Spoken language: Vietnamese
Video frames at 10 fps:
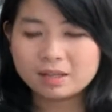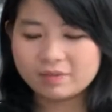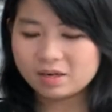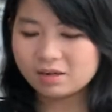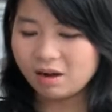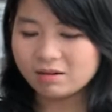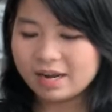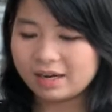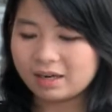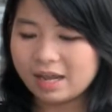tại vì rõ
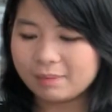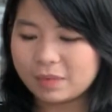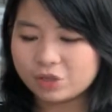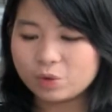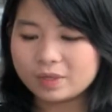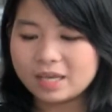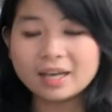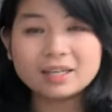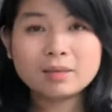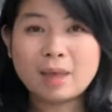ràng là mặc dù
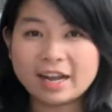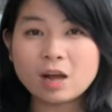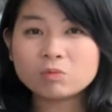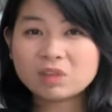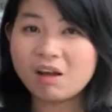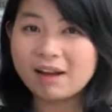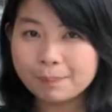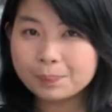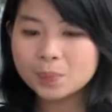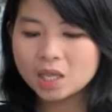dây thì bản không to
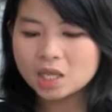lắm